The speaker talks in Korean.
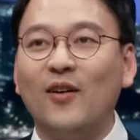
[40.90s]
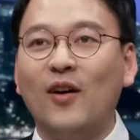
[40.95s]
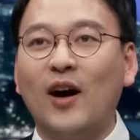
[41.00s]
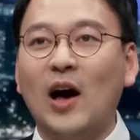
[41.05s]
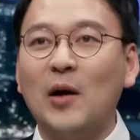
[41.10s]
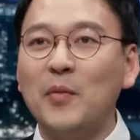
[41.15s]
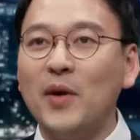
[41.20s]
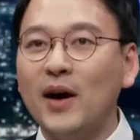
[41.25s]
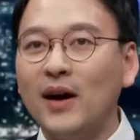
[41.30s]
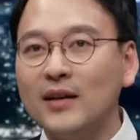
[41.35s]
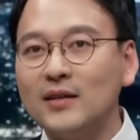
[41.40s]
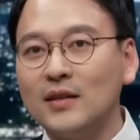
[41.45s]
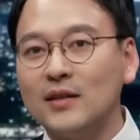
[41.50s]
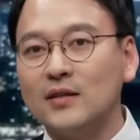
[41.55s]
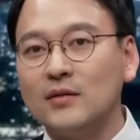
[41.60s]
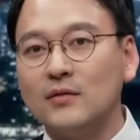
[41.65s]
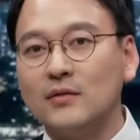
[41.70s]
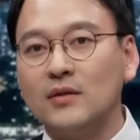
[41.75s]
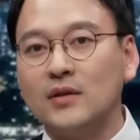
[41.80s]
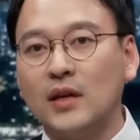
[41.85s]
어, 아마
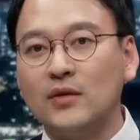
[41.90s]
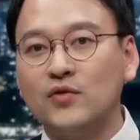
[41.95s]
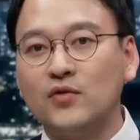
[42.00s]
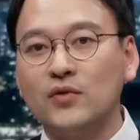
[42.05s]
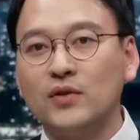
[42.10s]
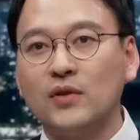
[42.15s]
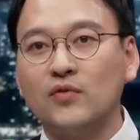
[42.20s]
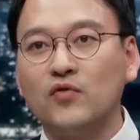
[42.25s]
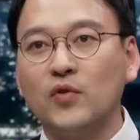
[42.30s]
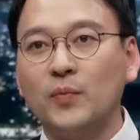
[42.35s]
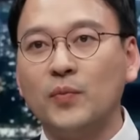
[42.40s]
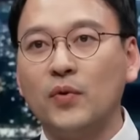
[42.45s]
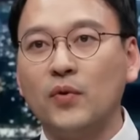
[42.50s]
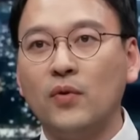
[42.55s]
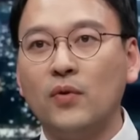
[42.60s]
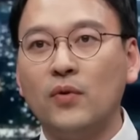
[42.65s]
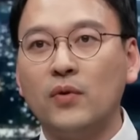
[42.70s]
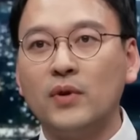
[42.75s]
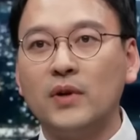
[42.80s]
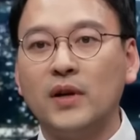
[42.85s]
이제 대충 이제
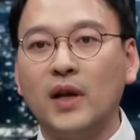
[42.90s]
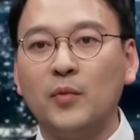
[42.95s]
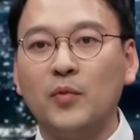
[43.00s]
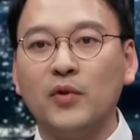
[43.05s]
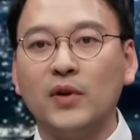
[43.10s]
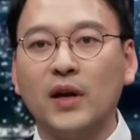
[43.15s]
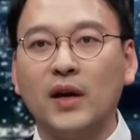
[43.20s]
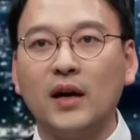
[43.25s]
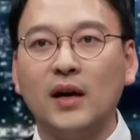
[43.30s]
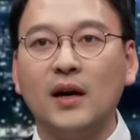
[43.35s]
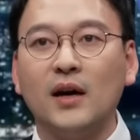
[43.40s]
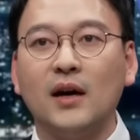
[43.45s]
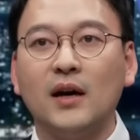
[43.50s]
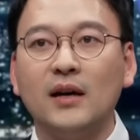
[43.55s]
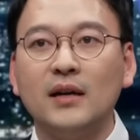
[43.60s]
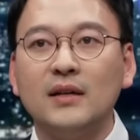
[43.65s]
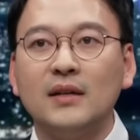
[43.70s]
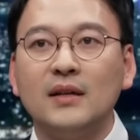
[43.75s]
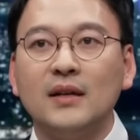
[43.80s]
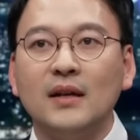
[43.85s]
투표를
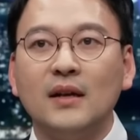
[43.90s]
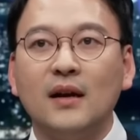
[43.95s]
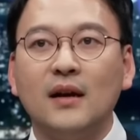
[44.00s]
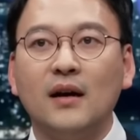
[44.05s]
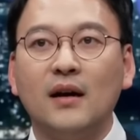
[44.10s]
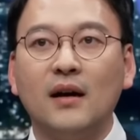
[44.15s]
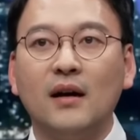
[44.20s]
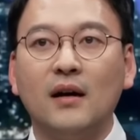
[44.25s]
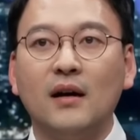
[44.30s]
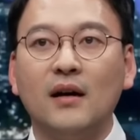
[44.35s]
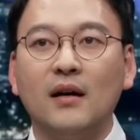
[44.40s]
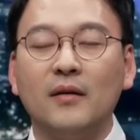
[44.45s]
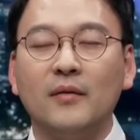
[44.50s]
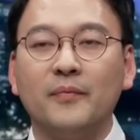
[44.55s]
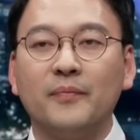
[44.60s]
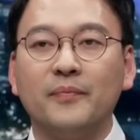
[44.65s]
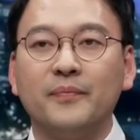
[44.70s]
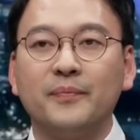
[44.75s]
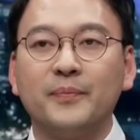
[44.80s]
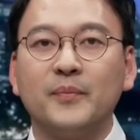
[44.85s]
해보니까
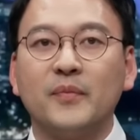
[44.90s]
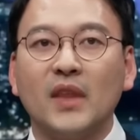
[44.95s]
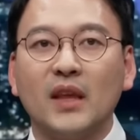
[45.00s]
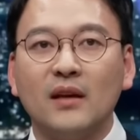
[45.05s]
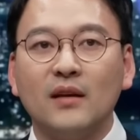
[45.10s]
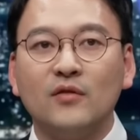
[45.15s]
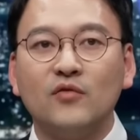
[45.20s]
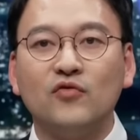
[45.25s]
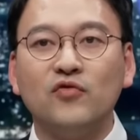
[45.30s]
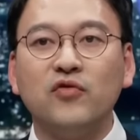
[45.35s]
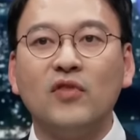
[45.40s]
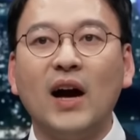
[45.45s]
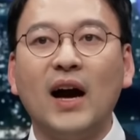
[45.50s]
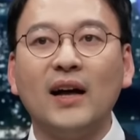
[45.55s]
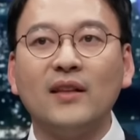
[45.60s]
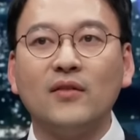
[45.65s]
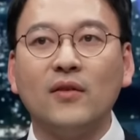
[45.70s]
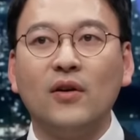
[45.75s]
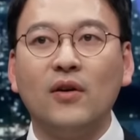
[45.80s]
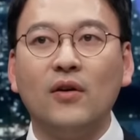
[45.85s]
어,
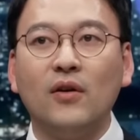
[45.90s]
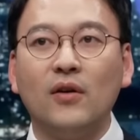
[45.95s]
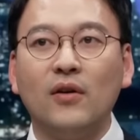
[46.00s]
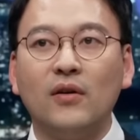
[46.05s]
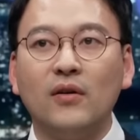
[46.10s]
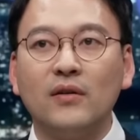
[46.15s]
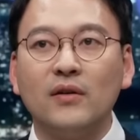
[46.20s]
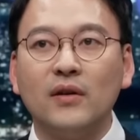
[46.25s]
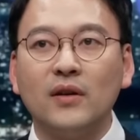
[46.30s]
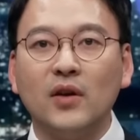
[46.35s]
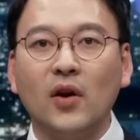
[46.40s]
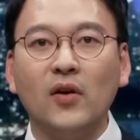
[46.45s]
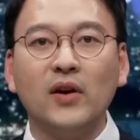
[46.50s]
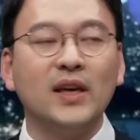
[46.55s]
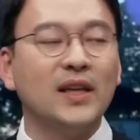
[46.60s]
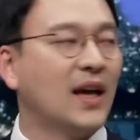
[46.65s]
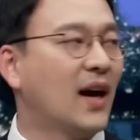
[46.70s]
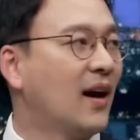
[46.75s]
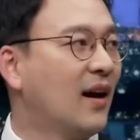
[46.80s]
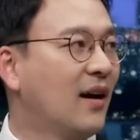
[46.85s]
누가 더
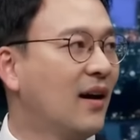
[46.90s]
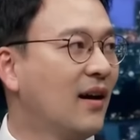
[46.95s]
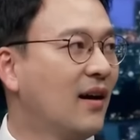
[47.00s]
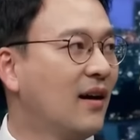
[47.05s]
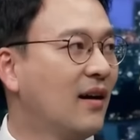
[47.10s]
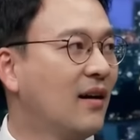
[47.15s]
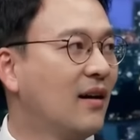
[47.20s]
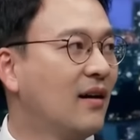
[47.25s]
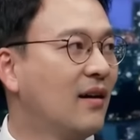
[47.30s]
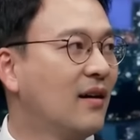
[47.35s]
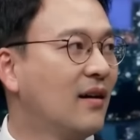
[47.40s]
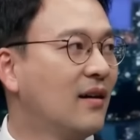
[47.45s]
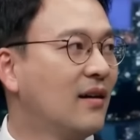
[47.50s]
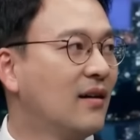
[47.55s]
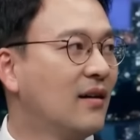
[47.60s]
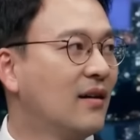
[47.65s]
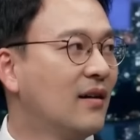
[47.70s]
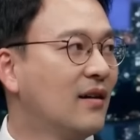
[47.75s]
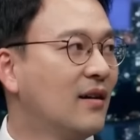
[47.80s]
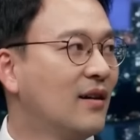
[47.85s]
형이냐,
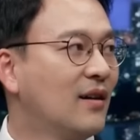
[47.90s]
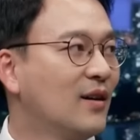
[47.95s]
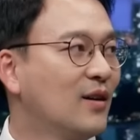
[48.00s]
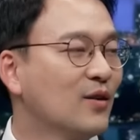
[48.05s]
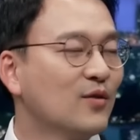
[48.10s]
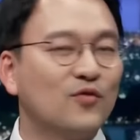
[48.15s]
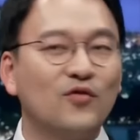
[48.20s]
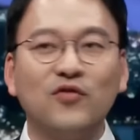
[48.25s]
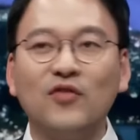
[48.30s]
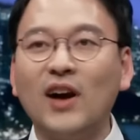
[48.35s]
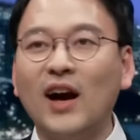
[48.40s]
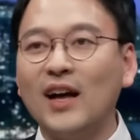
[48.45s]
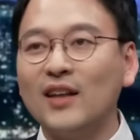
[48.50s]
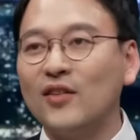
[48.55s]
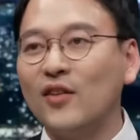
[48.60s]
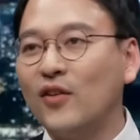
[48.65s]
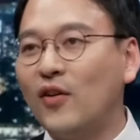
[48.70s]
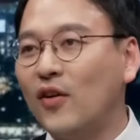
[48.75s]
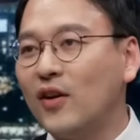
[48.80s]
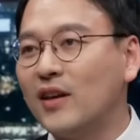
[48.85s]

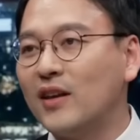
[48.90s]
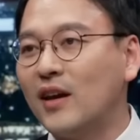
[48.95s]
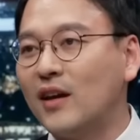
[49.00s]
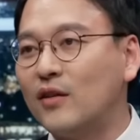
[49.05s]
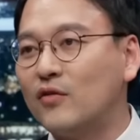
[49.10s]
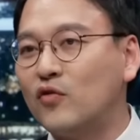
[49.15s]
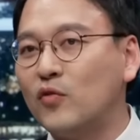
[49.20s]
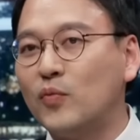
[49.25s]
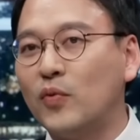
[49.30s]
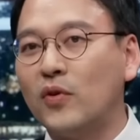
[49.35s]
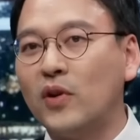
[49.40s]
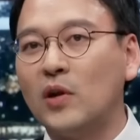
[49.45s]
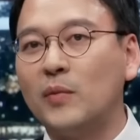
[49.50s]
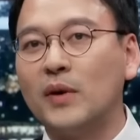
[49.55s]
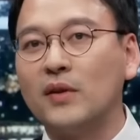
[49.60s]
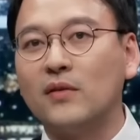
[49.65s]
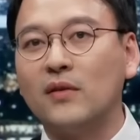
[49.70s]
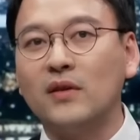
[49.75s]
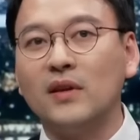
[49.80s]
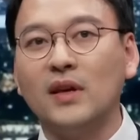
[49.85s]
누가 더 형이냐를 투표를
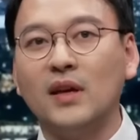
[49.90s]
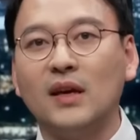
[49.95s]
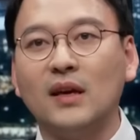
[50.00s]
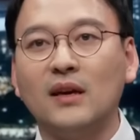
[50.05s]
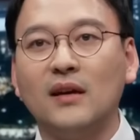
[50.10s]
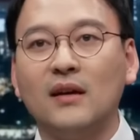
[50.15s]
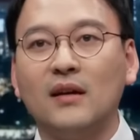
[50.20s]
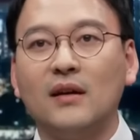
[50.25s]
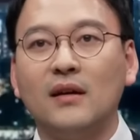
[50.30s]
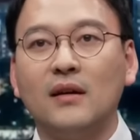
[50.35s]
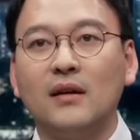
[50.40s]
해봤더니